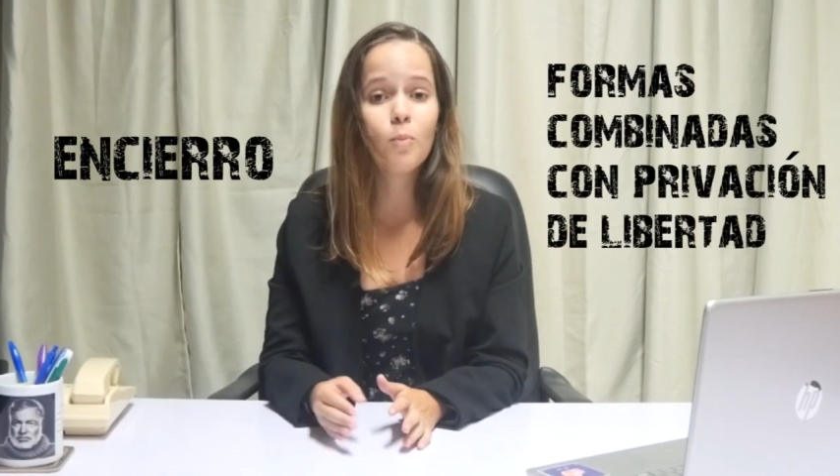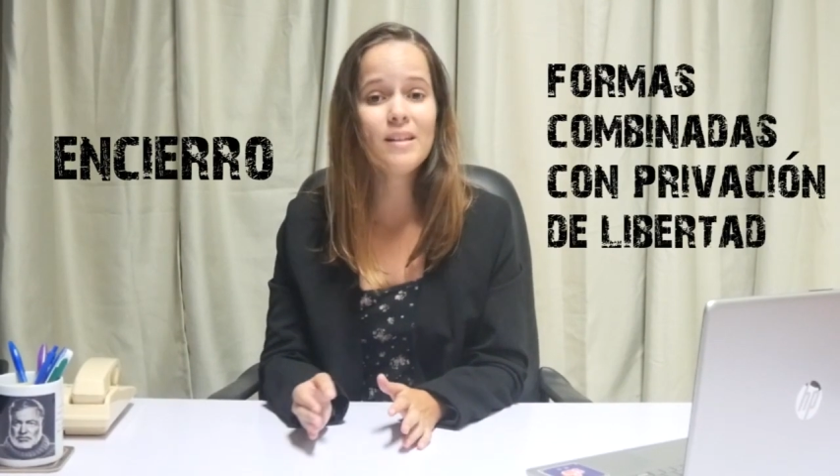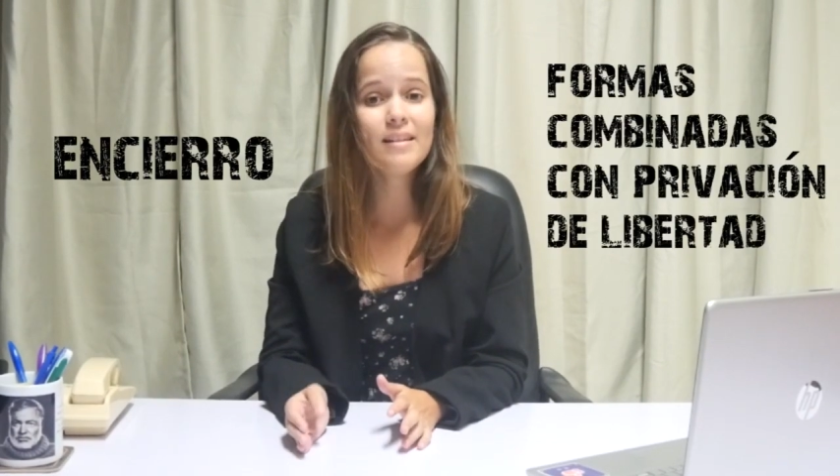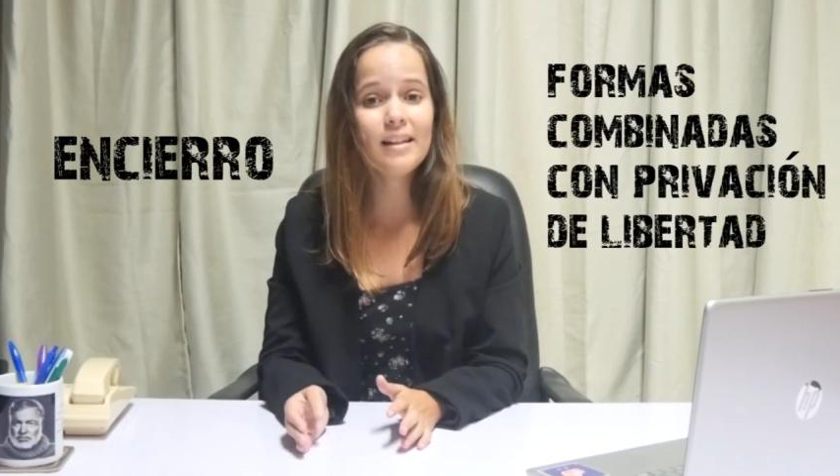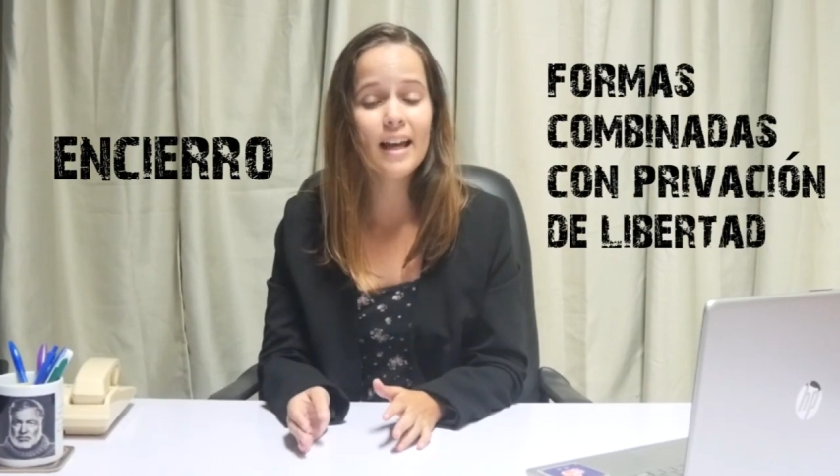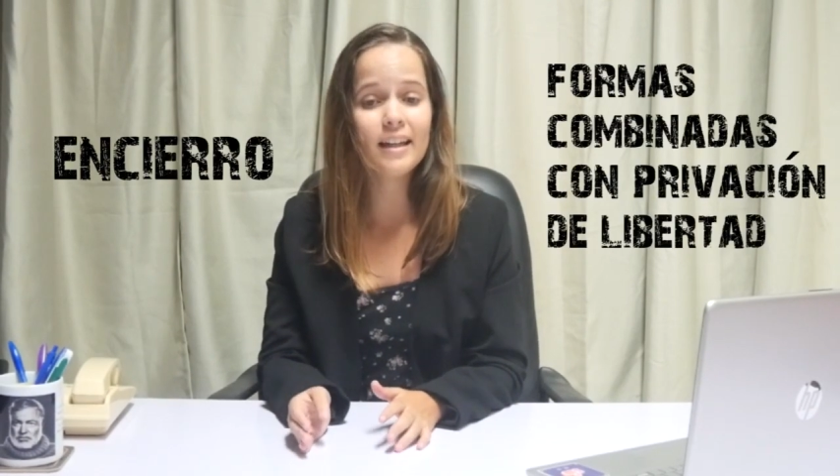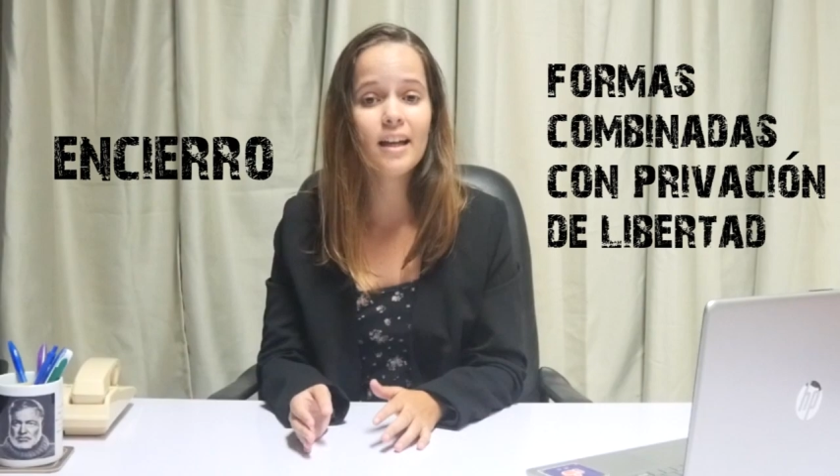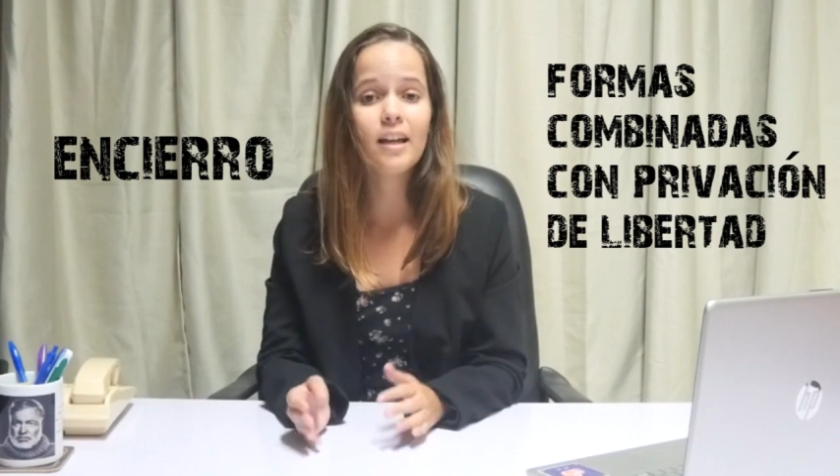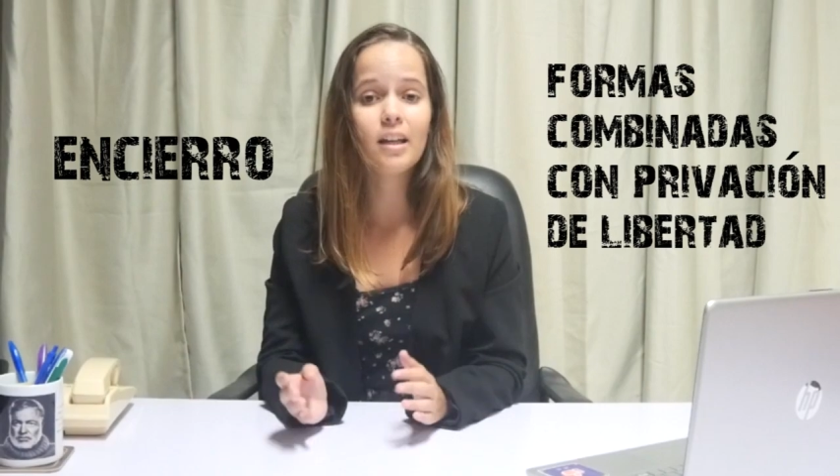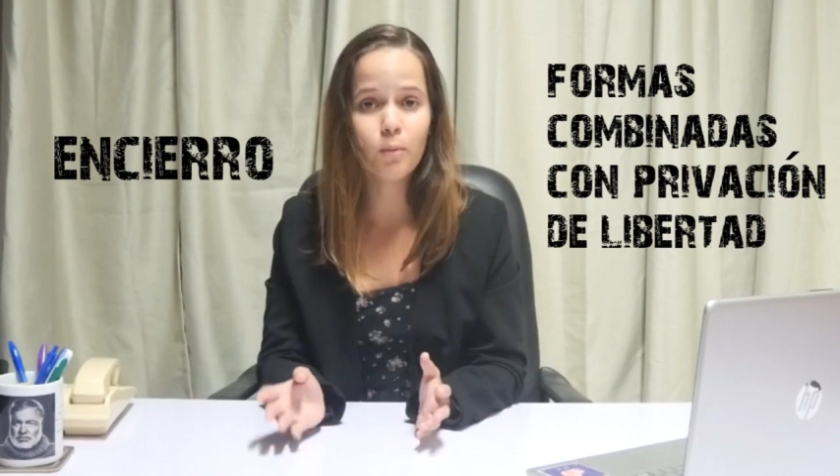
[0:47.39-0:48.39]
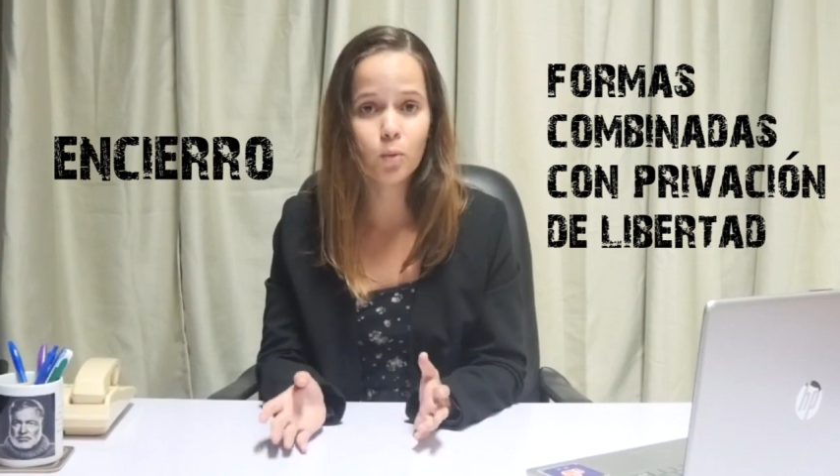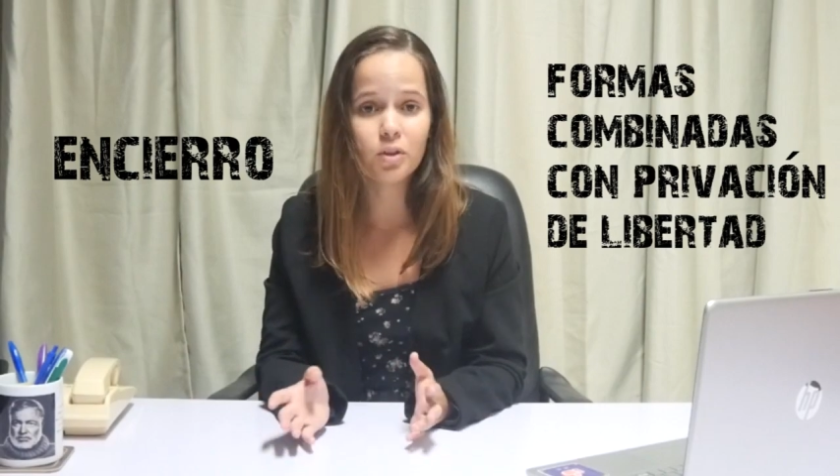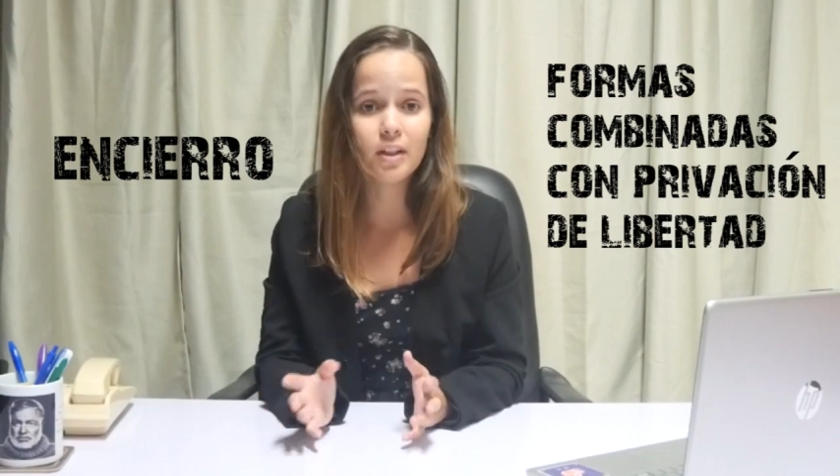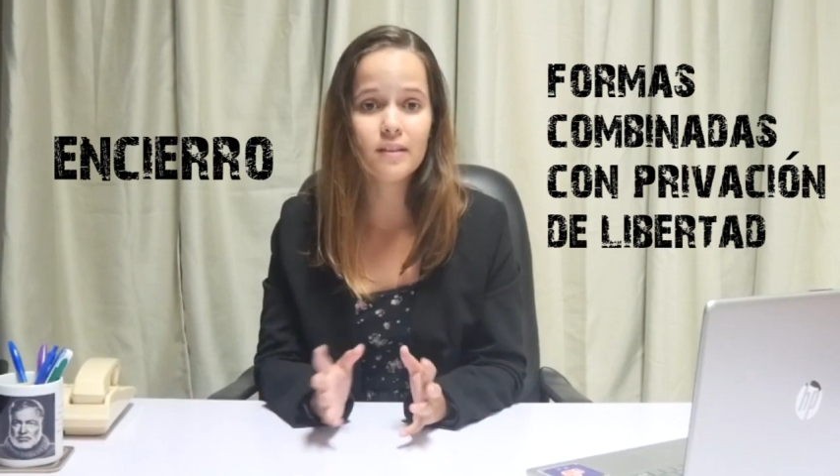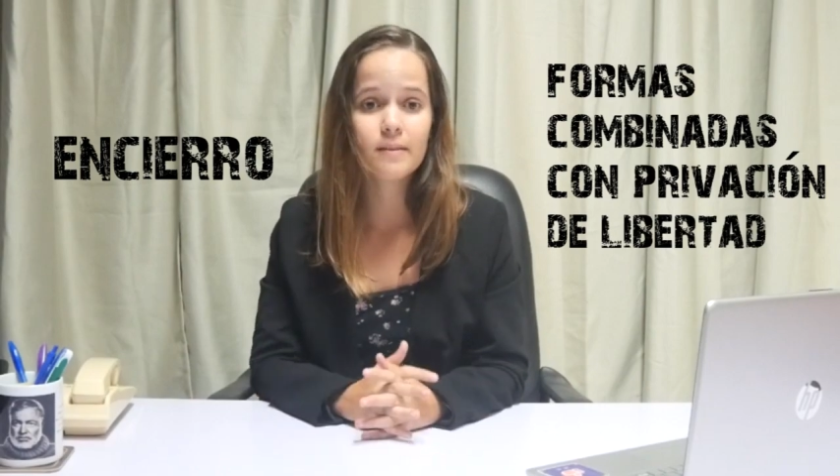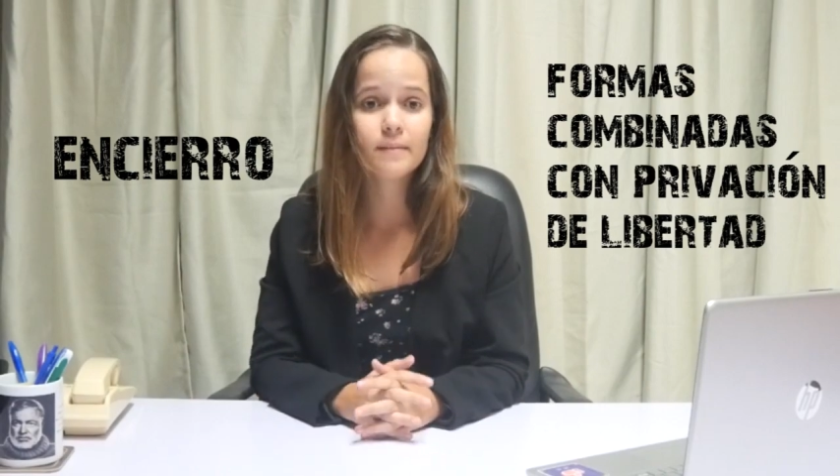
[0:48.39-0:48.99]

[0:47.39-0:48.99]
domiciliaria y multas.